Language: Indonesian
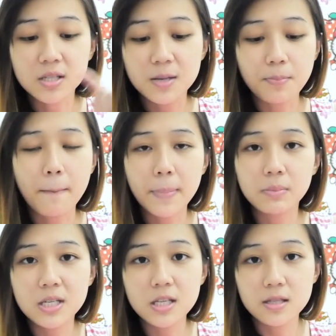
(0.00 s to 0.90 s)
Si Pam Pam
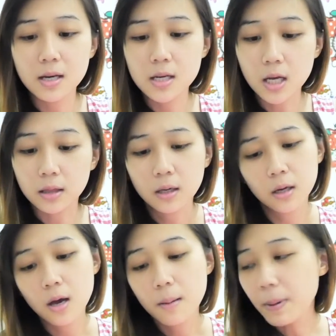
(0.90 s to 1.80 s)
nih Sinian lihat
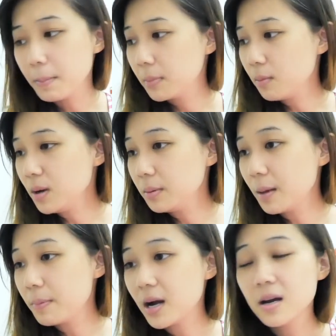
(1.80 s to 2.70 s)
Pam, kamu
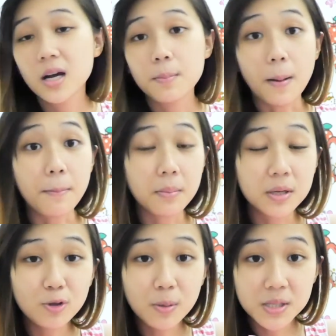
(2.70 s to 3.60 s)
dapat apa? Pam Pam
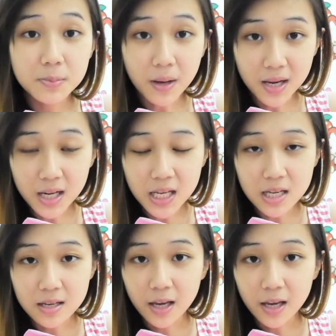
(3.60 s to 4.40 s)
itu dapat smiley,